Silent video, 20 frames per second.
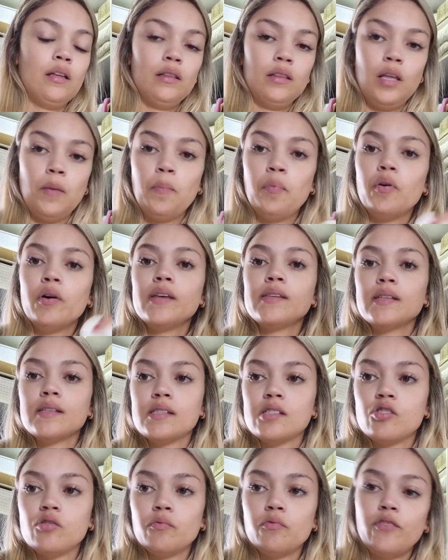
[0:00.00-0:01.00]
Depois,
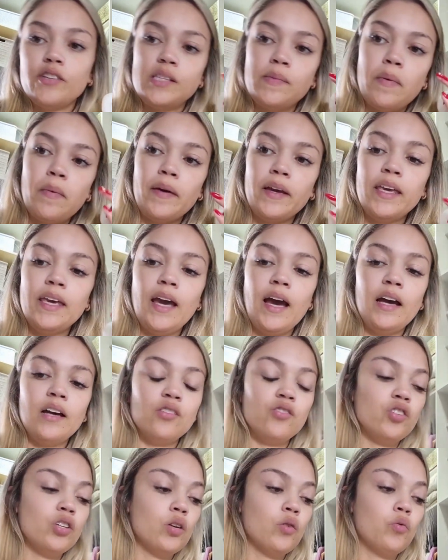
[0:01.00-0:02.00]
antes de fazer minha
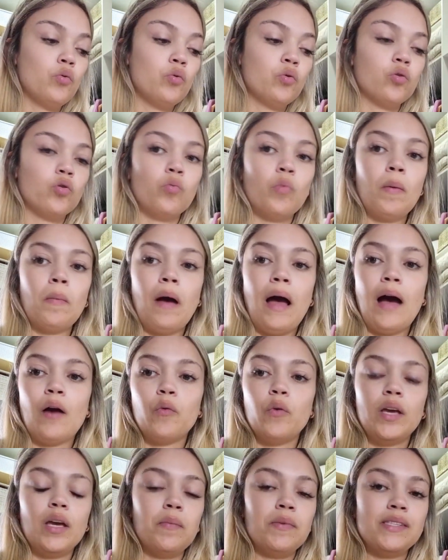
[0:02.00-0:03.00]
maquiagem, eu uso uma
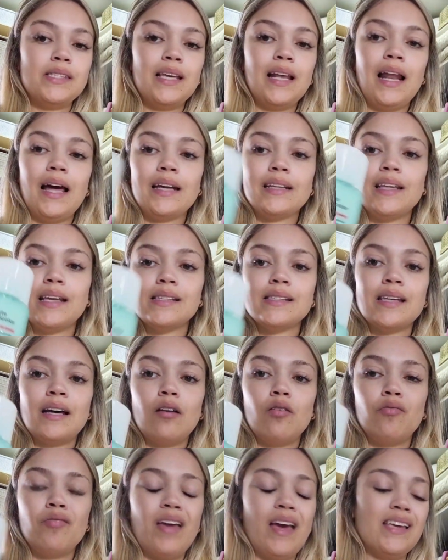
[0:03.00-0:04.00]
aguinha micelar da
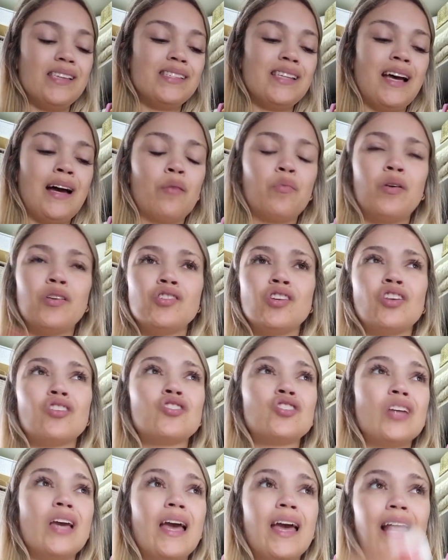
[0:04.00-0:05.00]
Salve. Essa água,
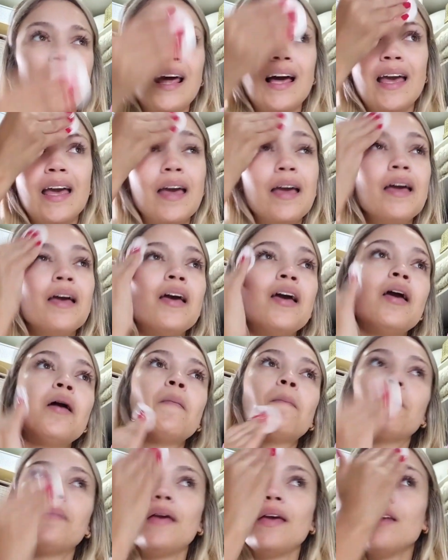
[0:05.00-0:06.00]
gente, ela é
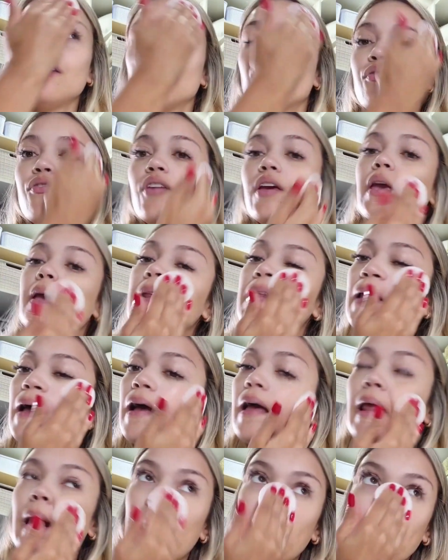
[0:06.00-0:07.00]

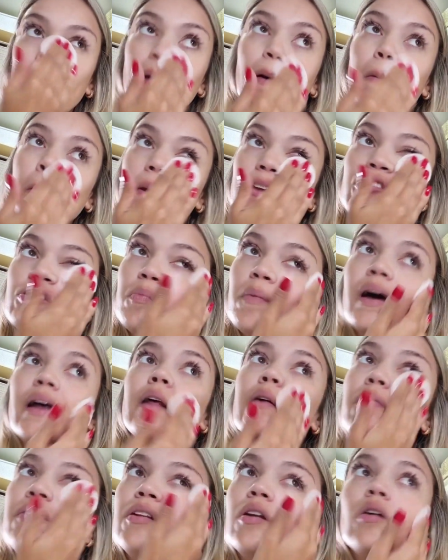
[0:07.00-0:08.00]
perfeita. Ela é realmente
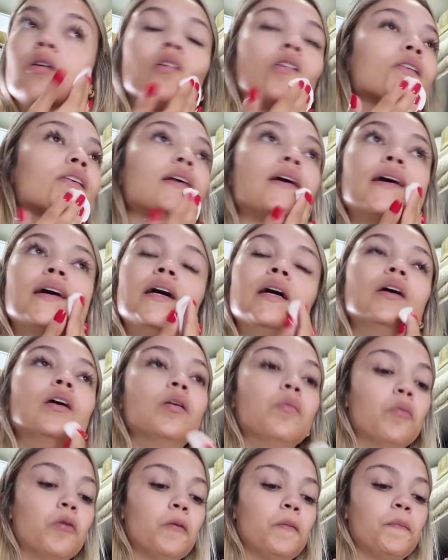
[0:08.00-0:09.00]
maravilhosa.
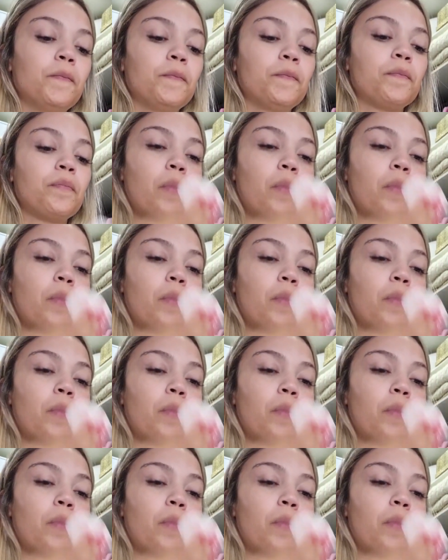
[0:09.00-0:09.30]
Amo.